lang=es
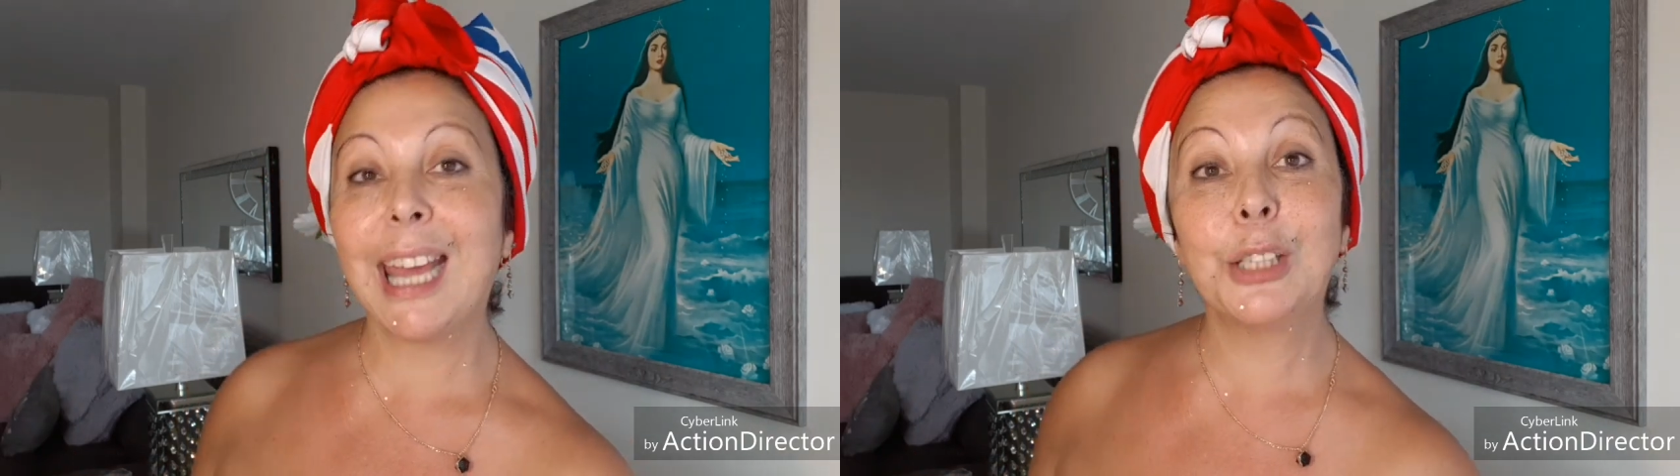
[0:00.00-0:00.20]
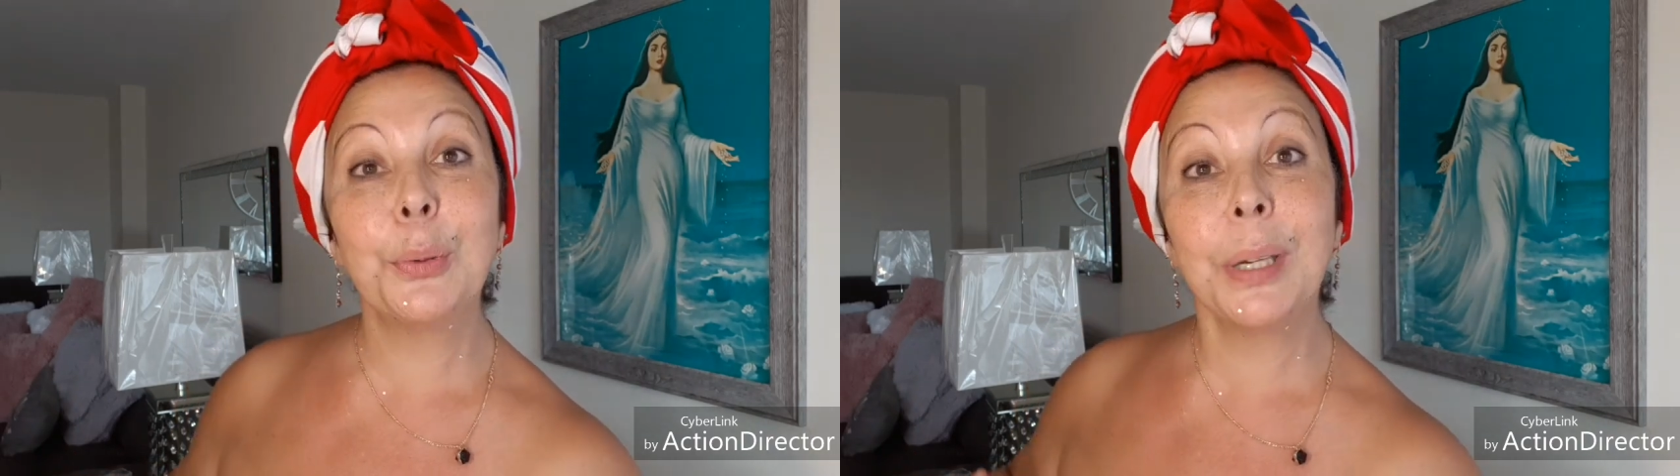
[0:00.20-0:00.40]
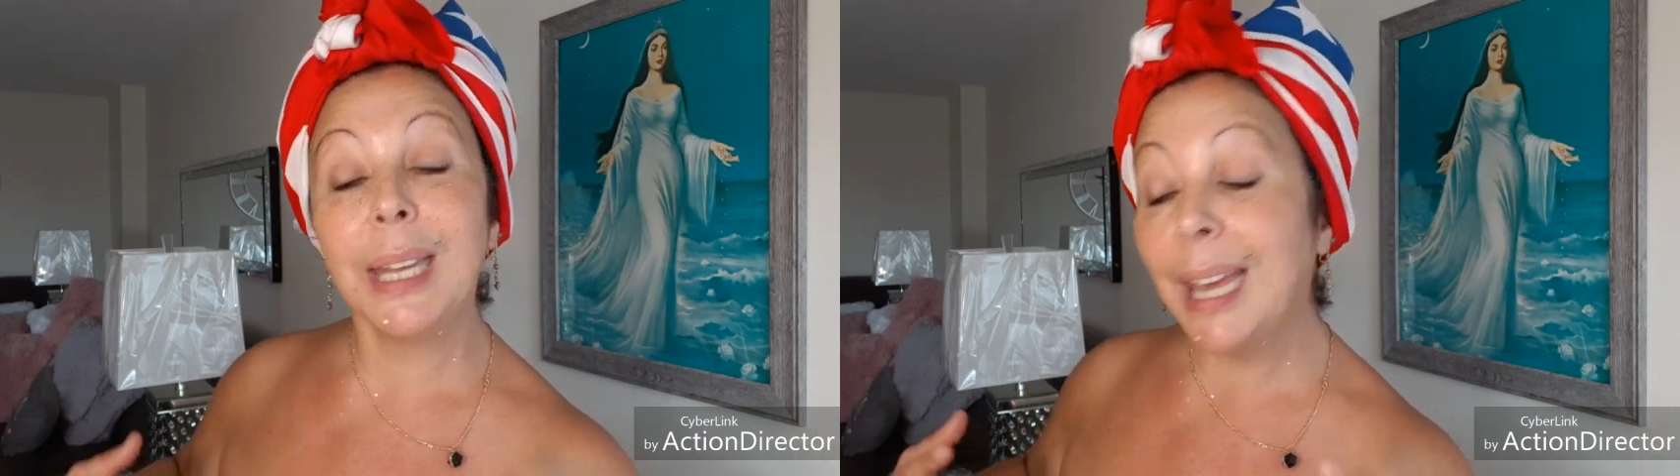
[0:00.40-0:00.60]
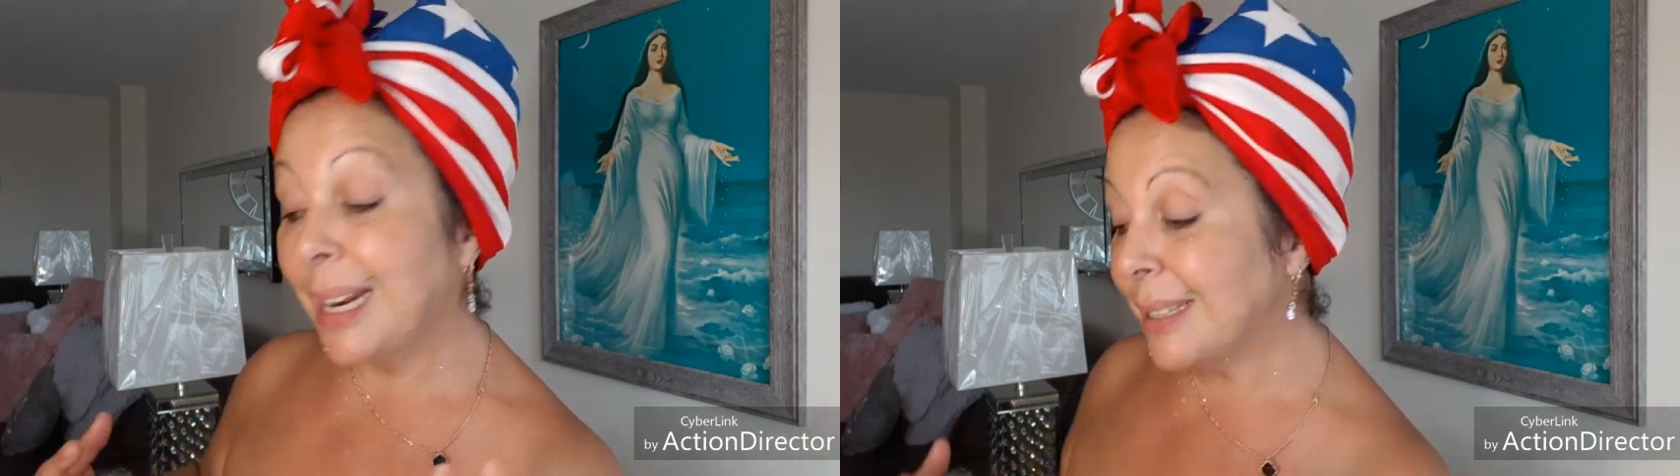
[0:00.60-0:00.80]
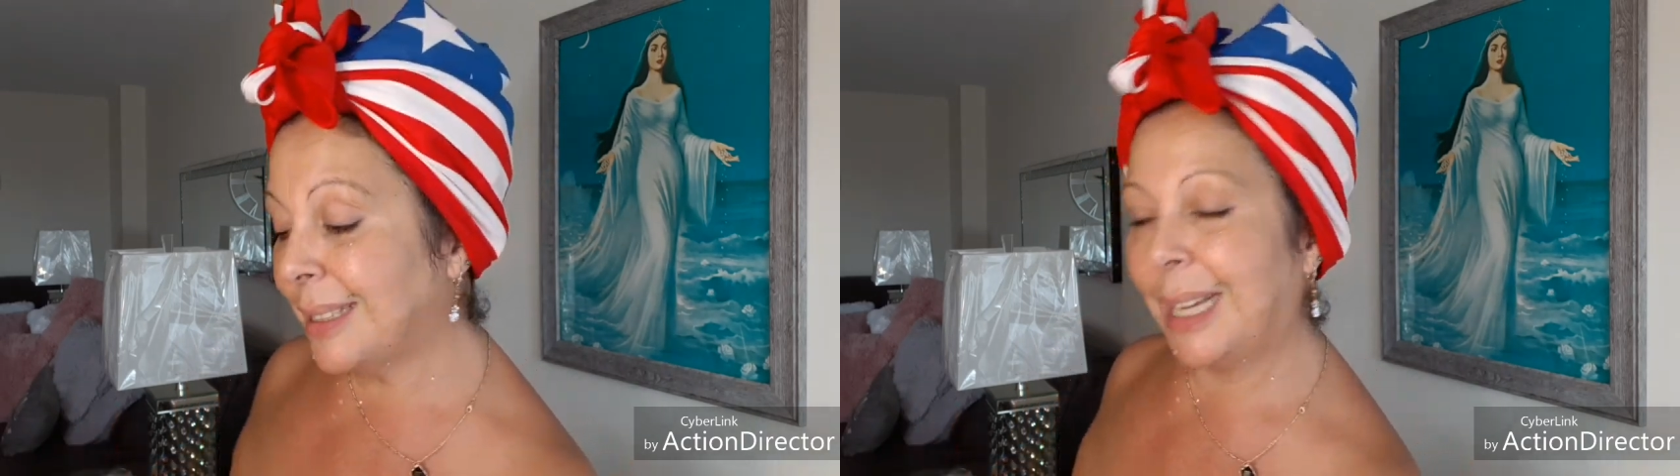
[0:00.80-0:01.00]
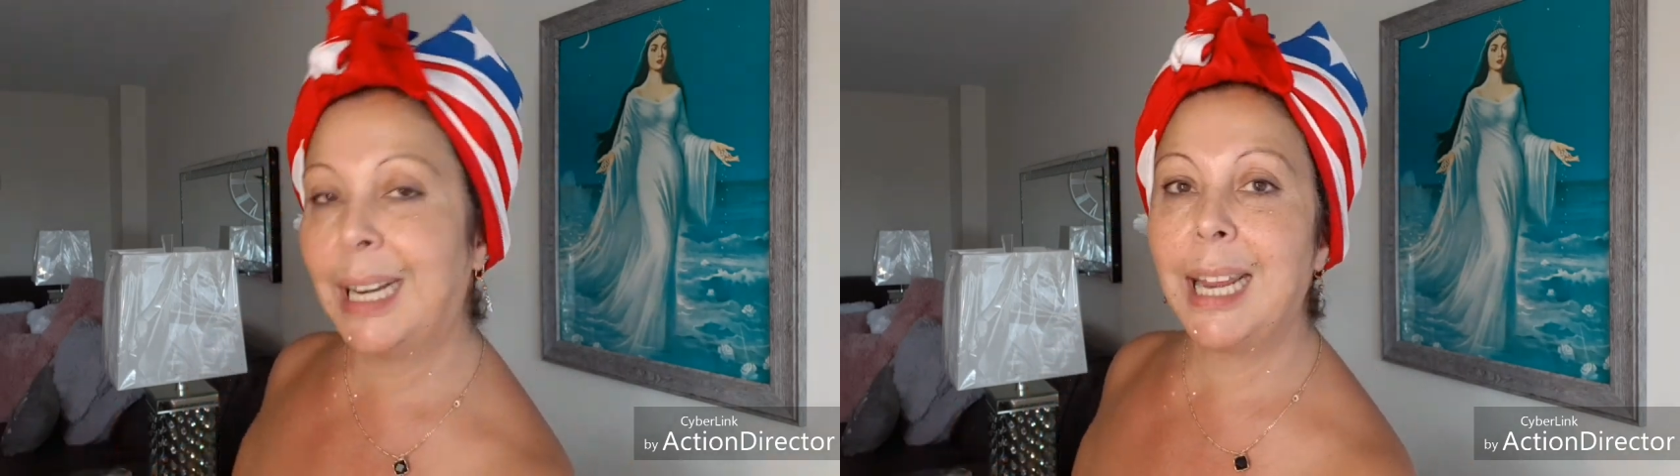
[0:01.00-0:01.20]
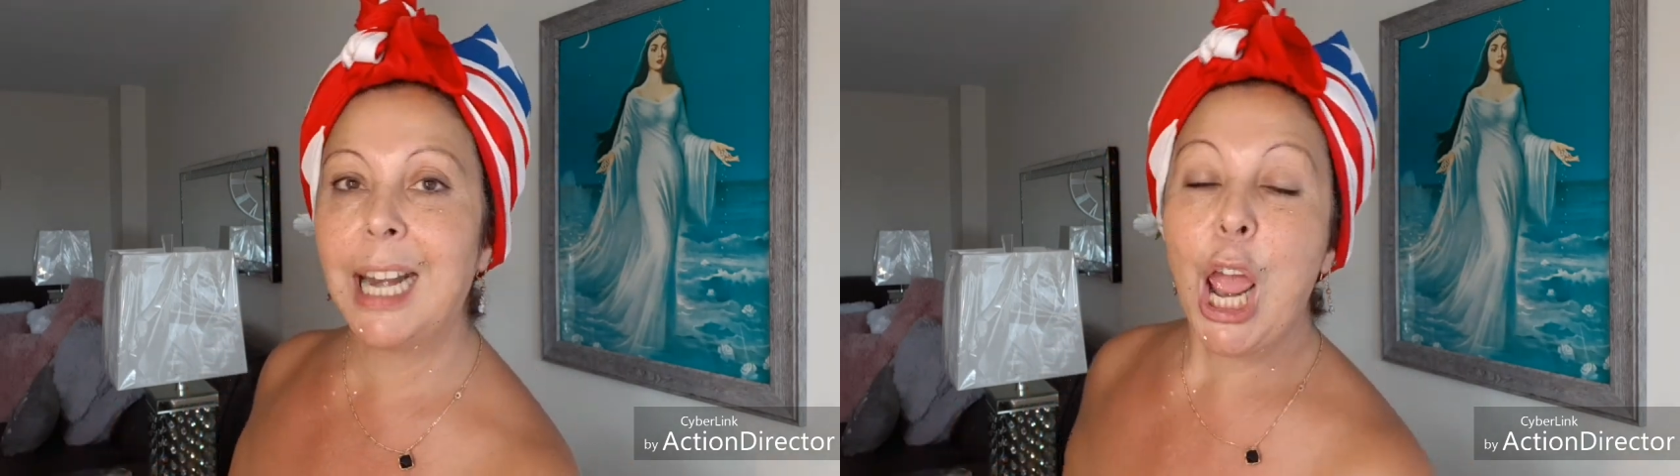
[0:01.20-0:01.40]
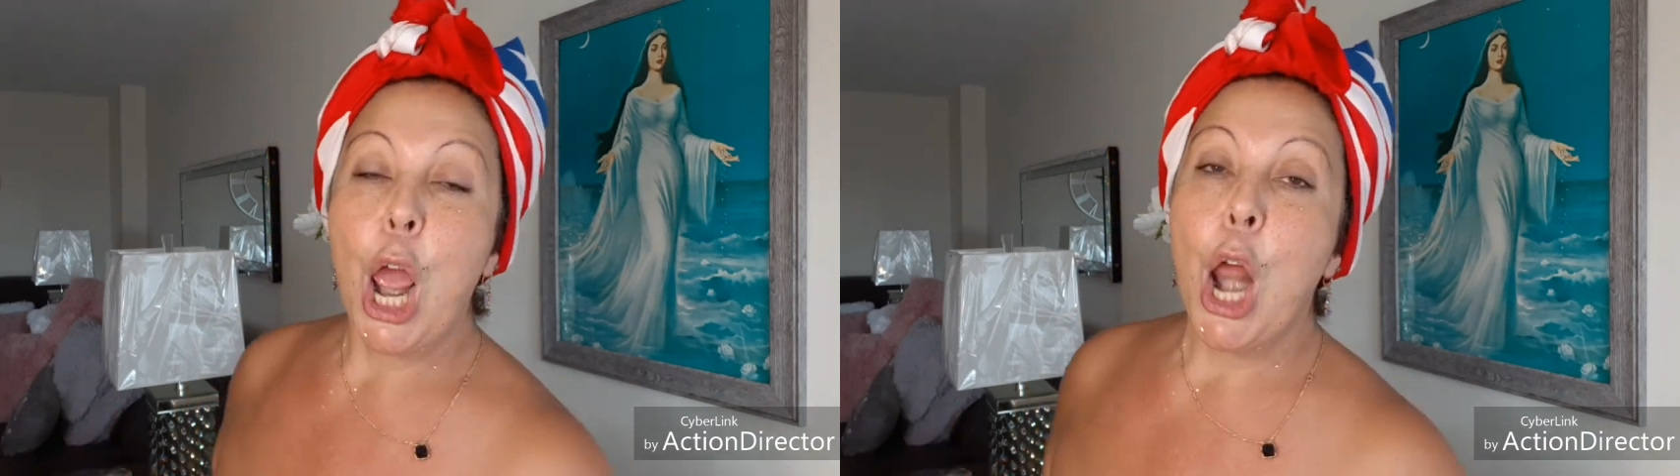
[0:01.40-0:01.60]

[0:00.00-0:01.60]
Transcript: que tú quieres tener,